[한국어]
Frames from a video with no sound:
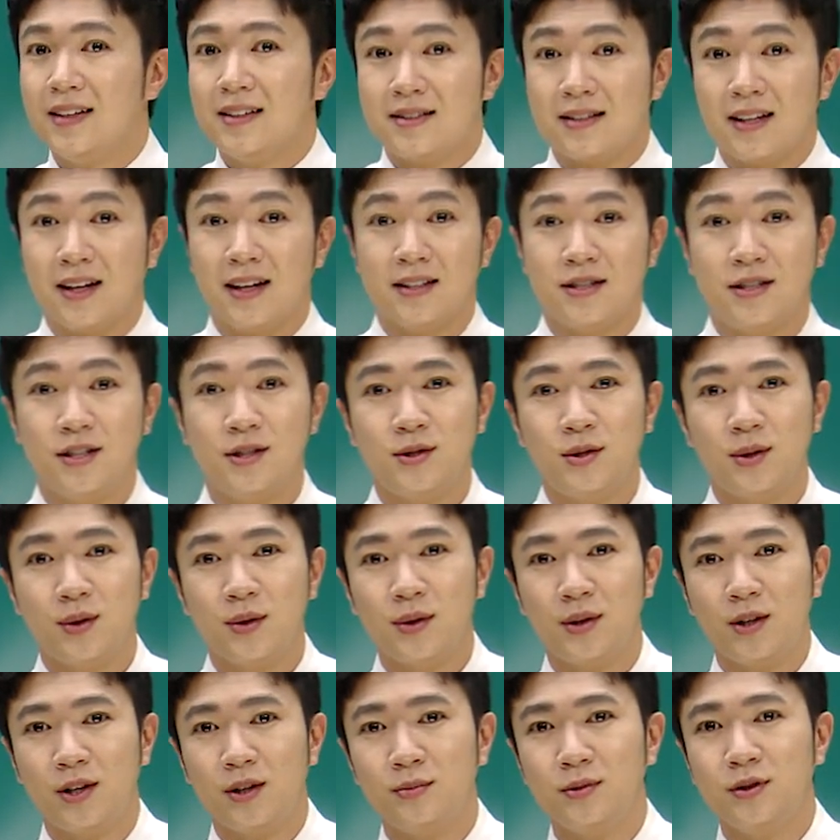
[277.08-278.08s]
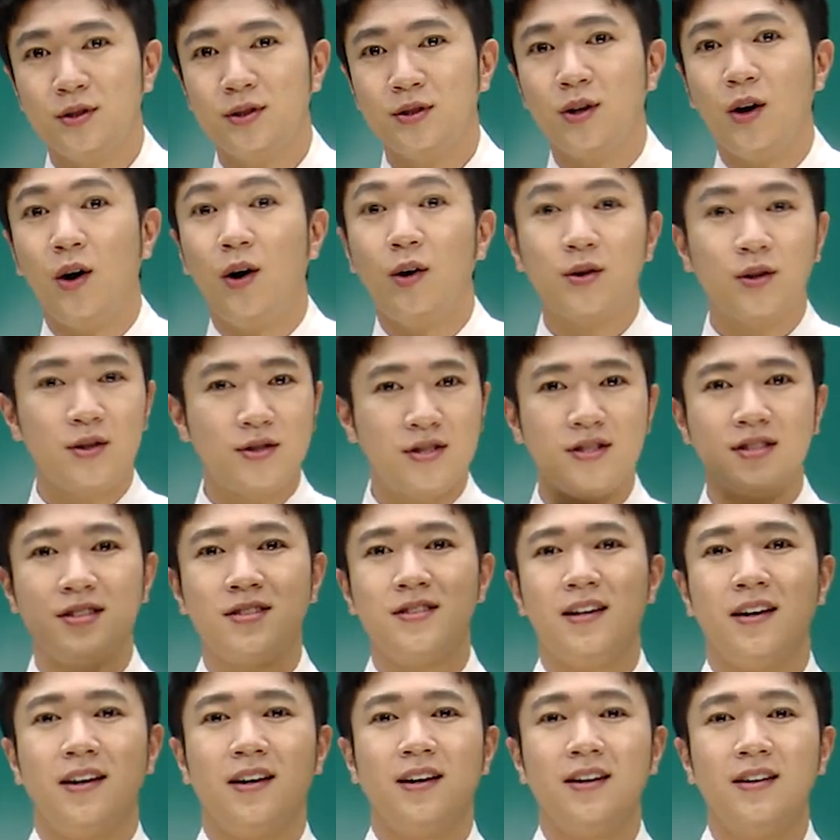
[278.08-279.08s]
자, 실제로 여러분 어렸을
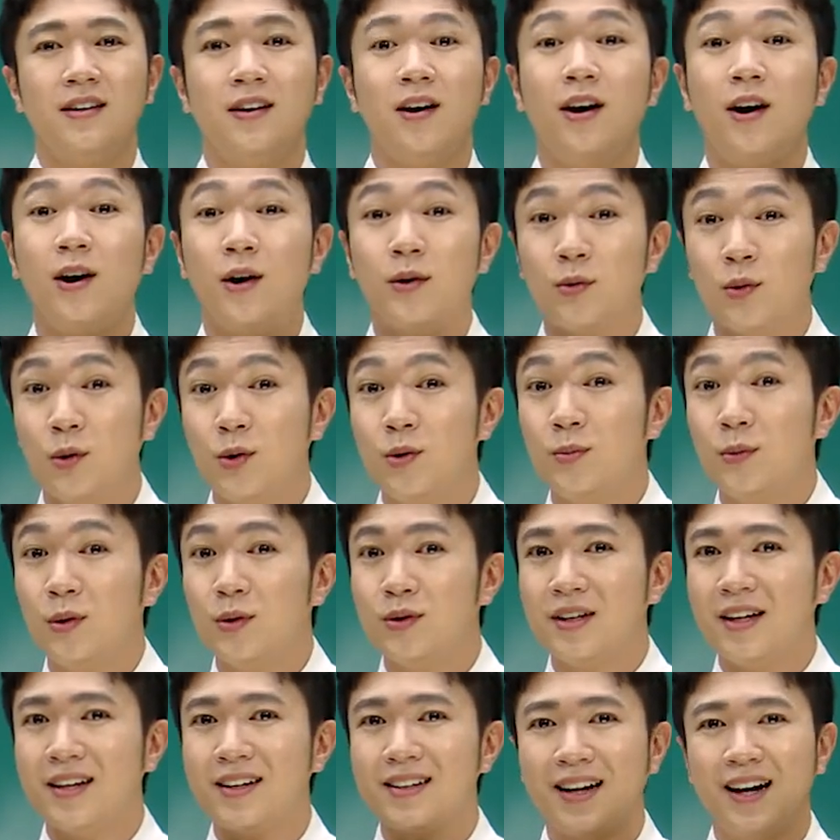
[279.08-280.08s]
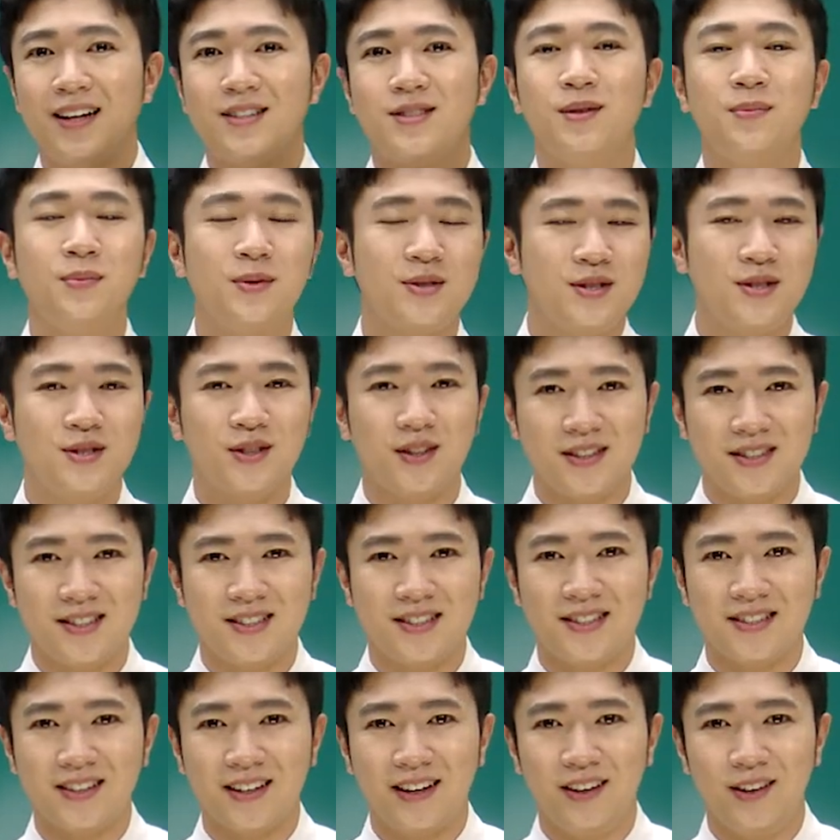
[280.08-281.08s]
때 롤모델 가져보신 적
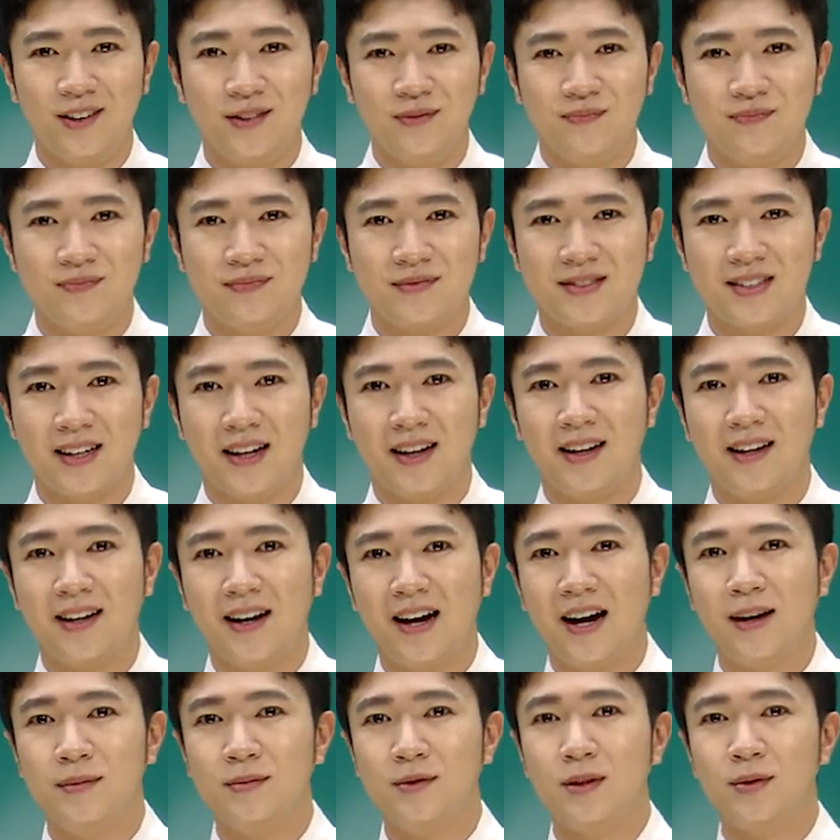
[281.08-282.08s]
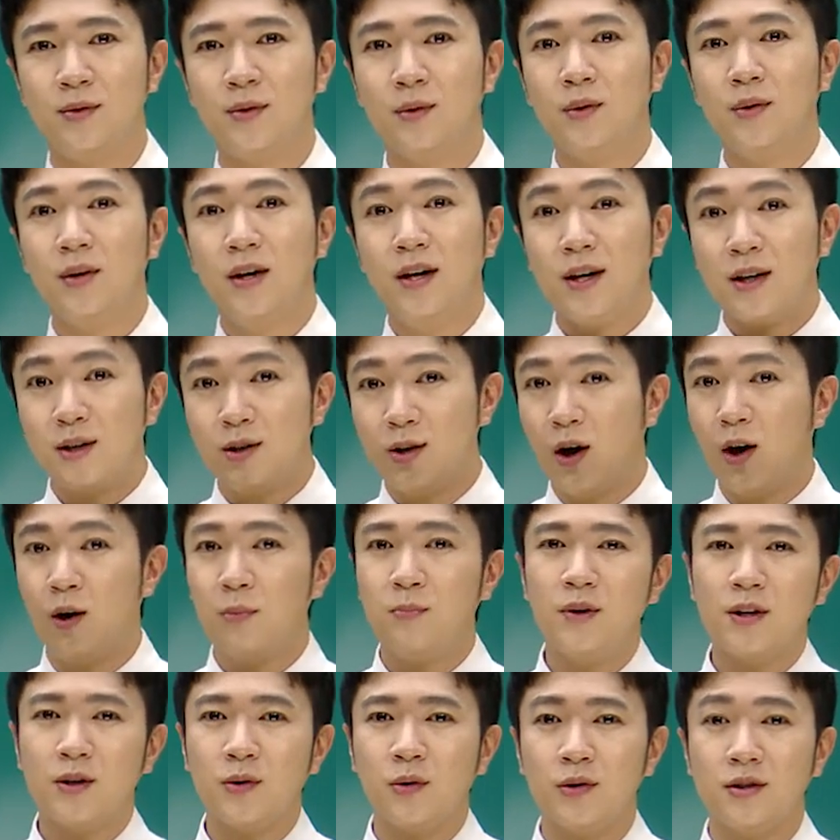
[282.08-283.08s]
있으신가요? 자, 아무래도
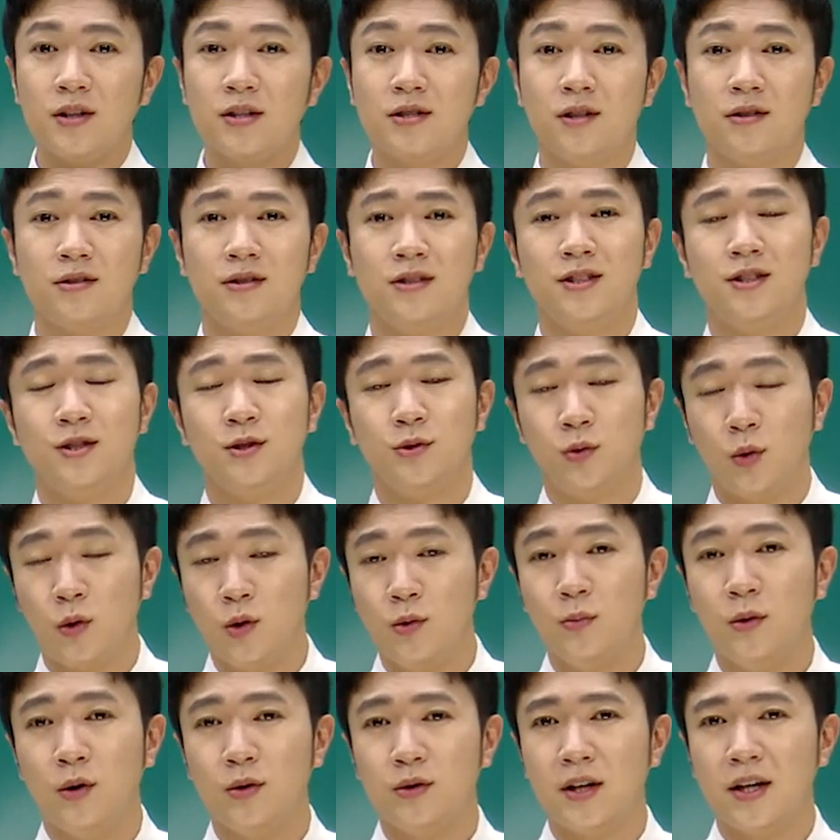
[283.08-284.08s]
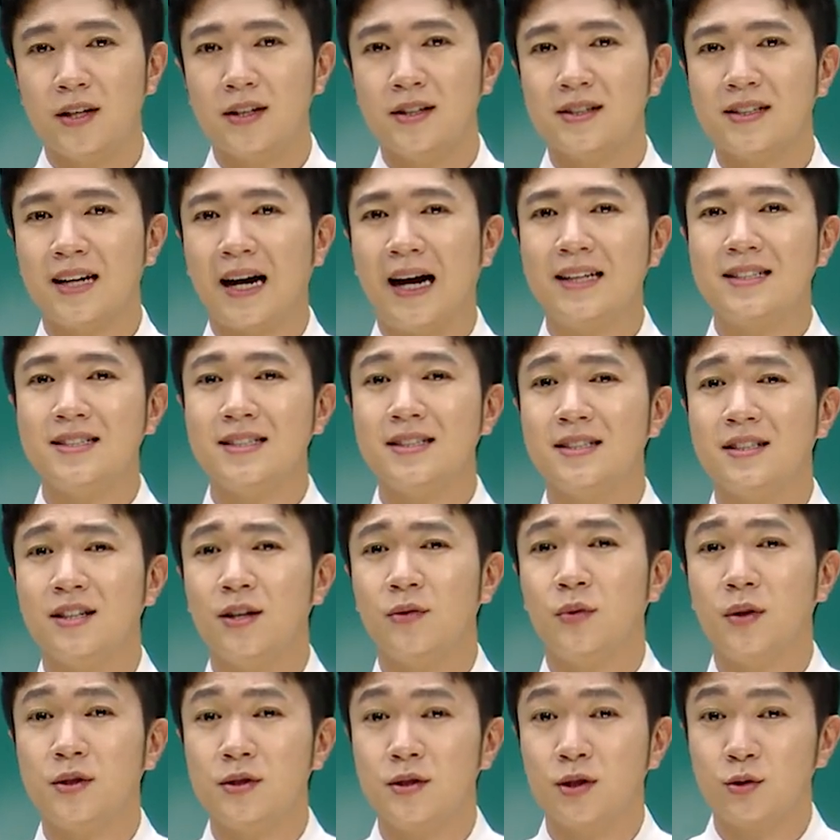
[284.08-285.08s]
영미권에서는 롤모델을 가지는 게
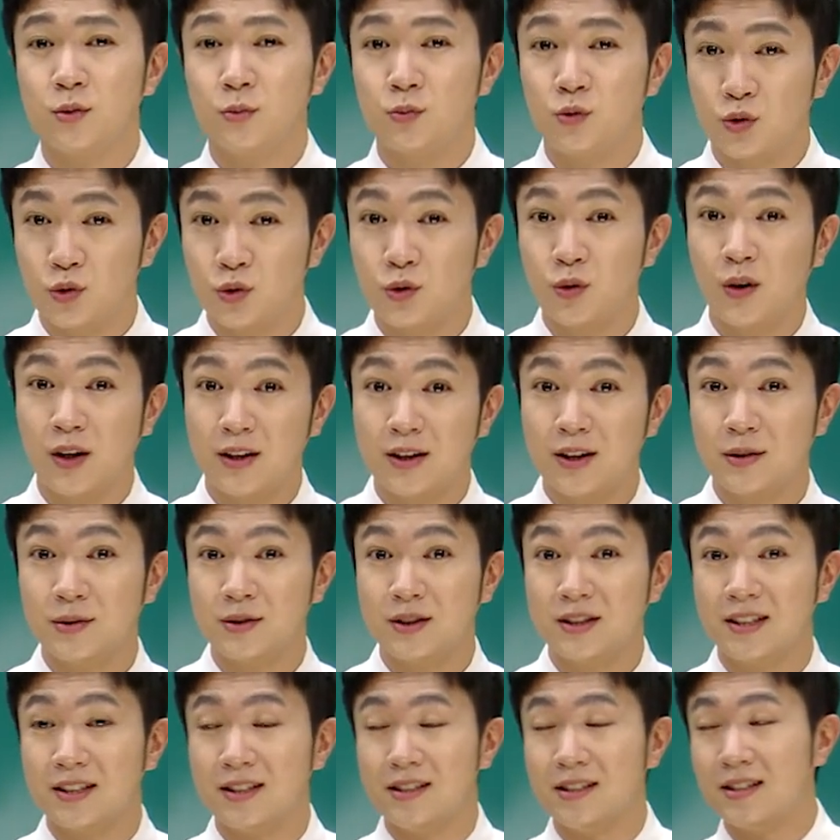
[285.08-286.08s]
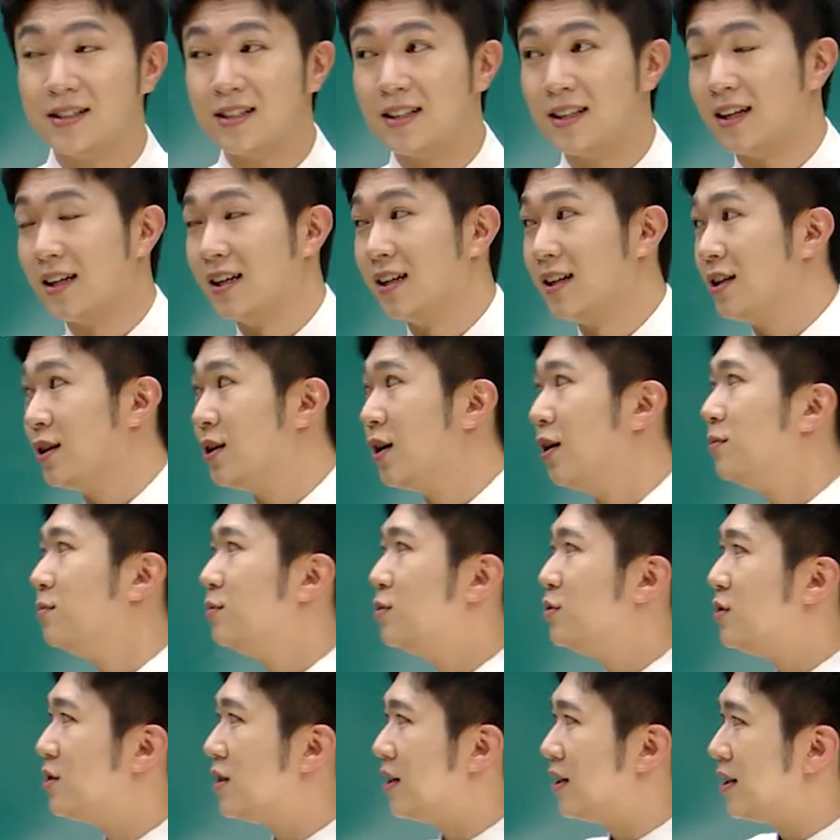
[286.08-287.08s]
굉장히 좀 중요하다고 느끼는지 이런
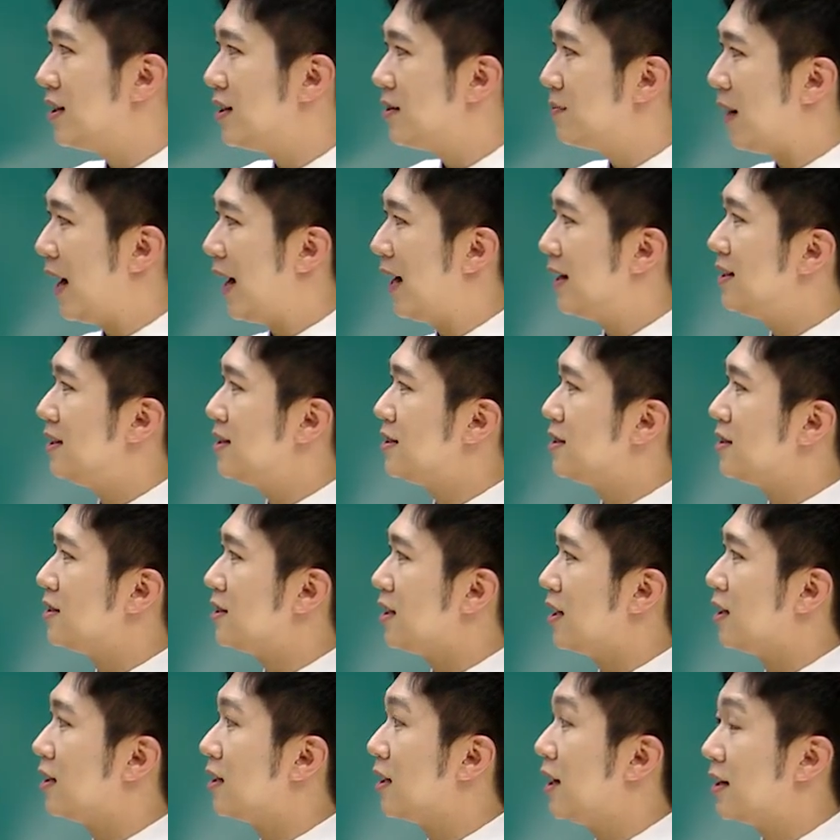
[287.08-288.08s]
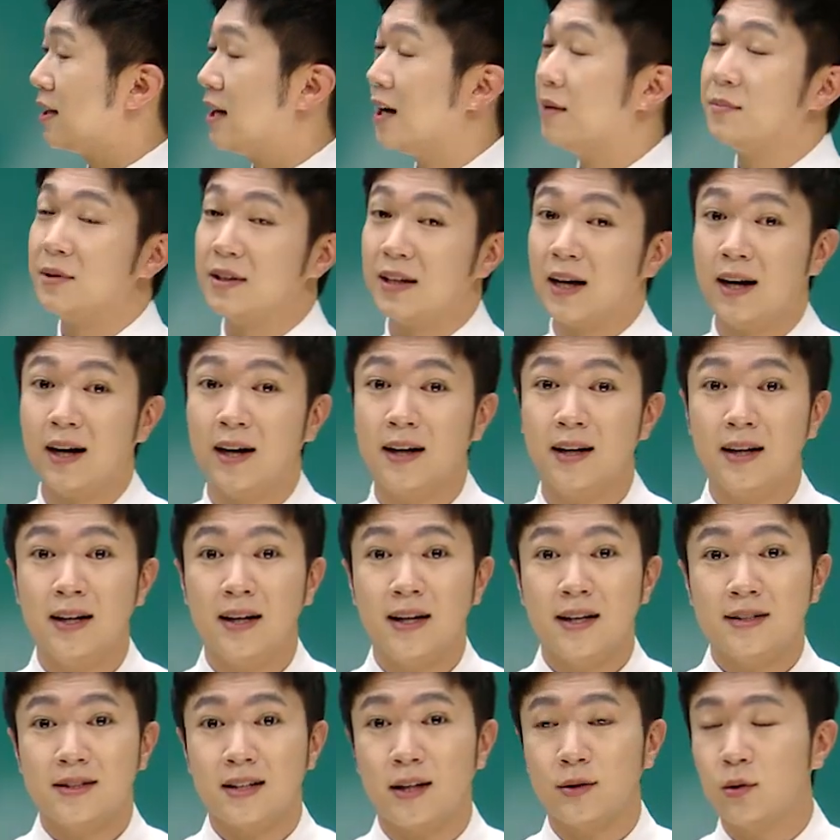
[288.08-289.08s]
문제를 많이 등장하게 합니다.
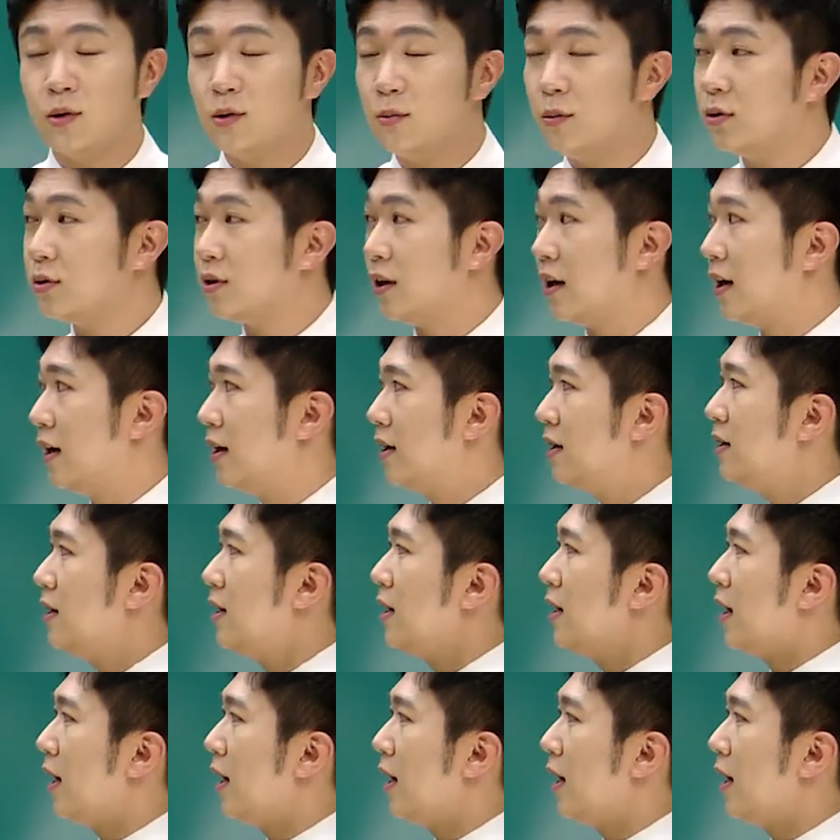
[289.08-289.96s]
자, 롤모델,